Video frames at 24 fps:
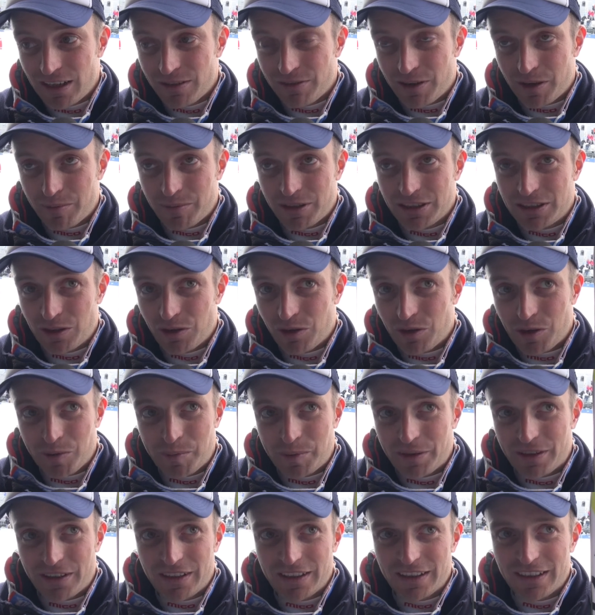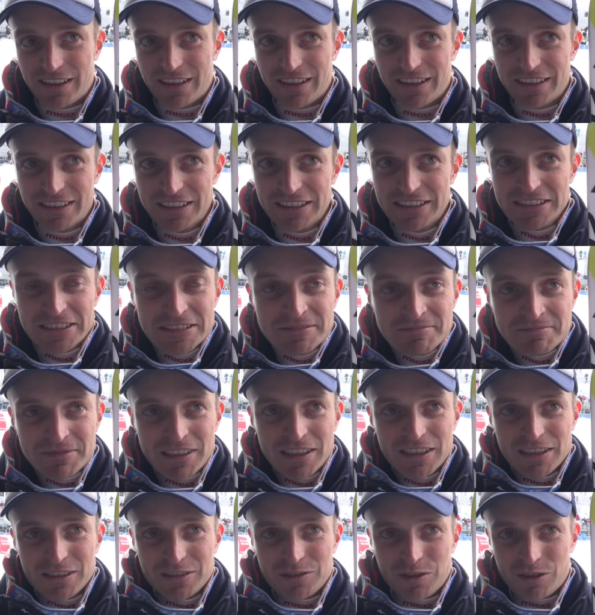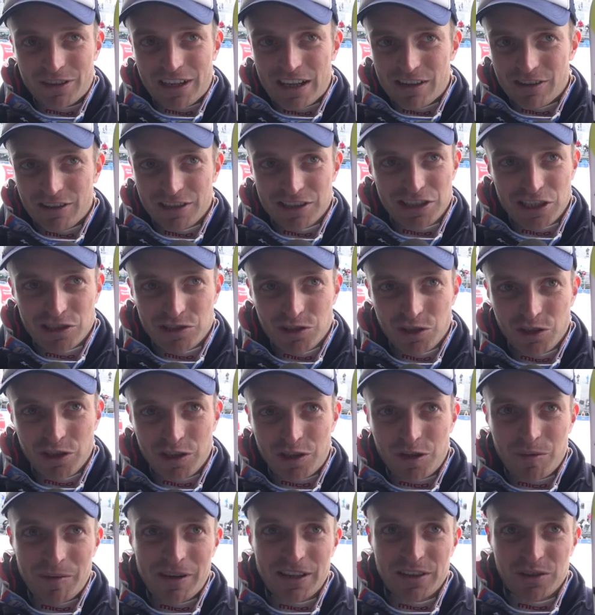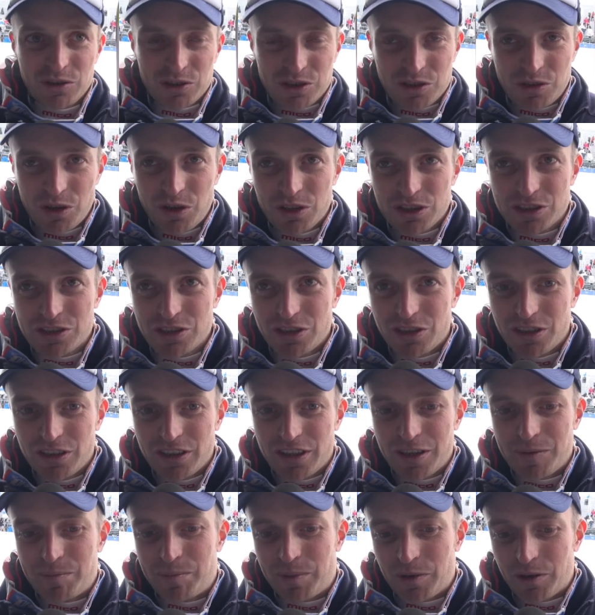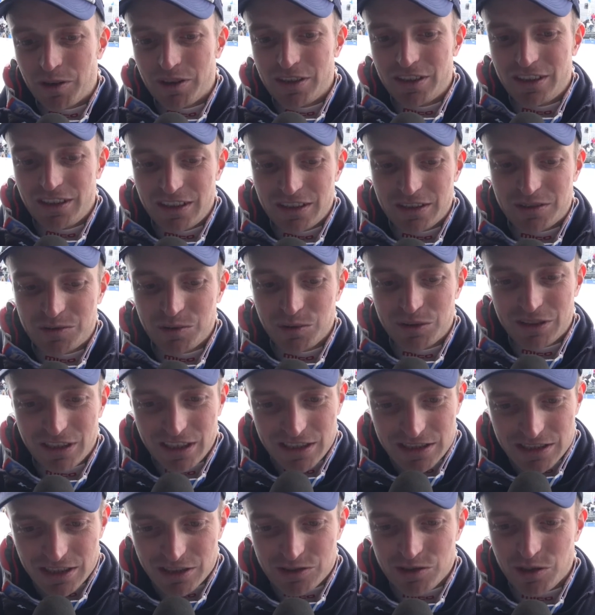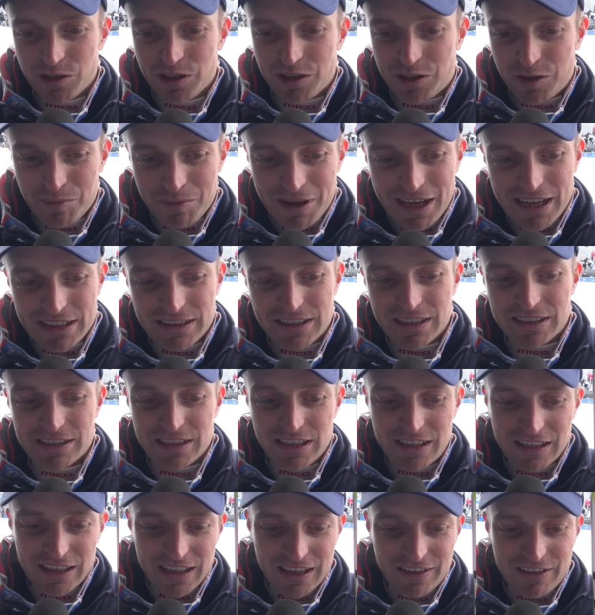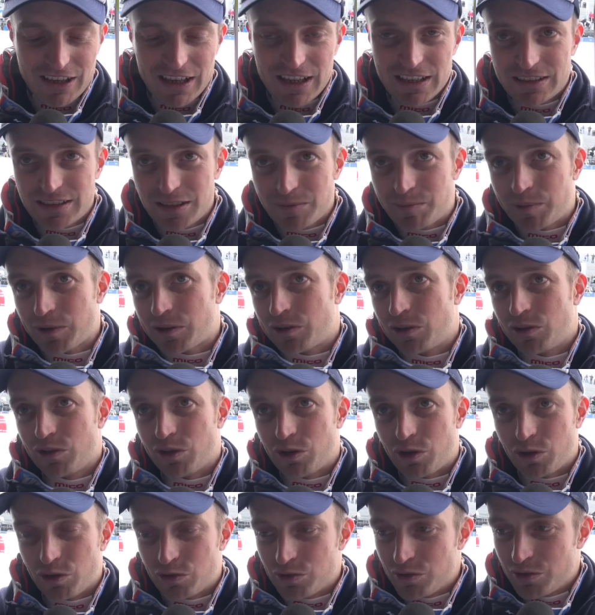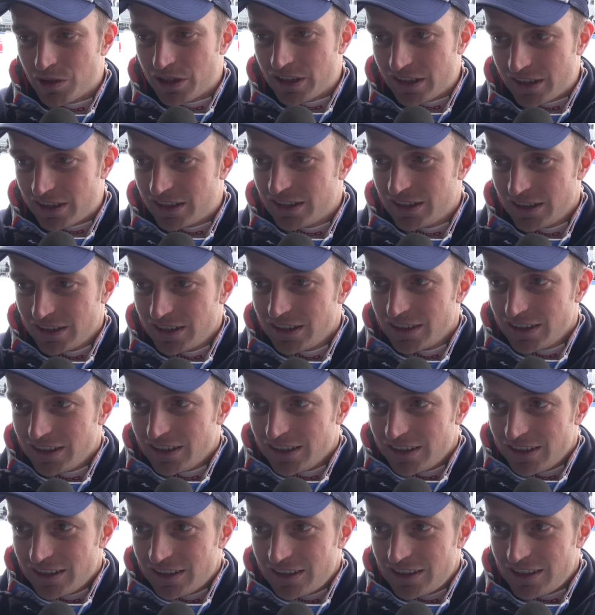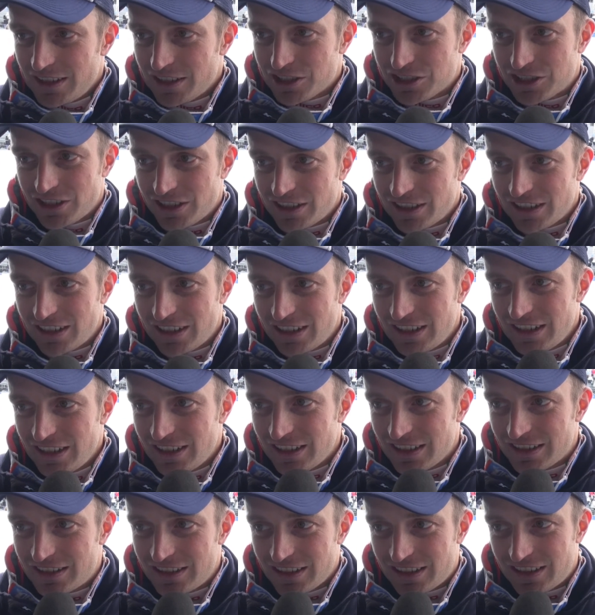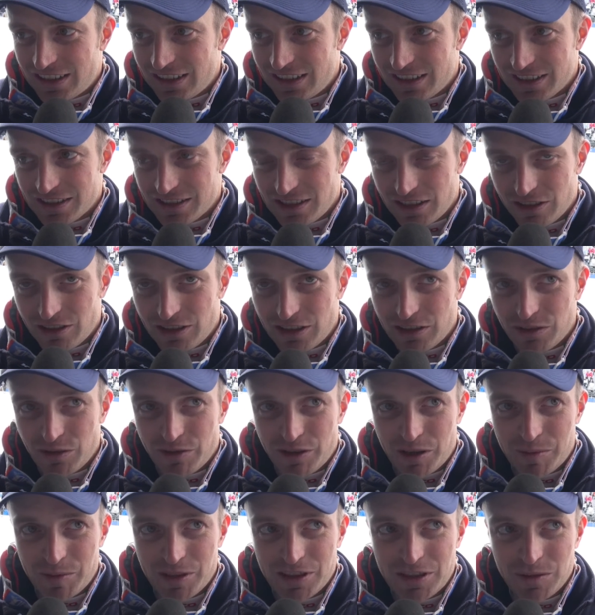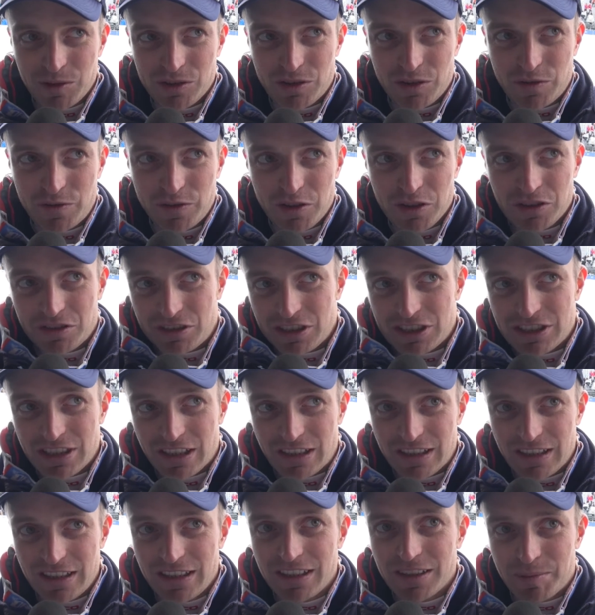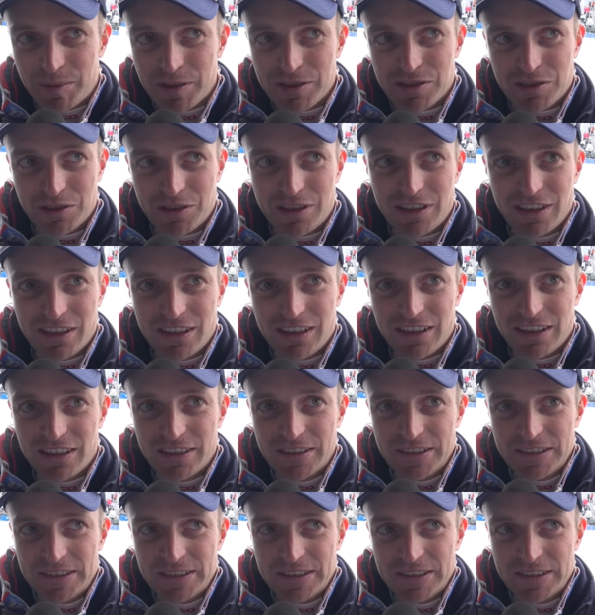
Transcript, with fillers: veramente oro perché tornare una stagione come l'anno scorso e poi tutta la stagione combattersi lì davanti poi con loro due Irser e Ligeti che stanno andando veramente molto forte a essere lì penso che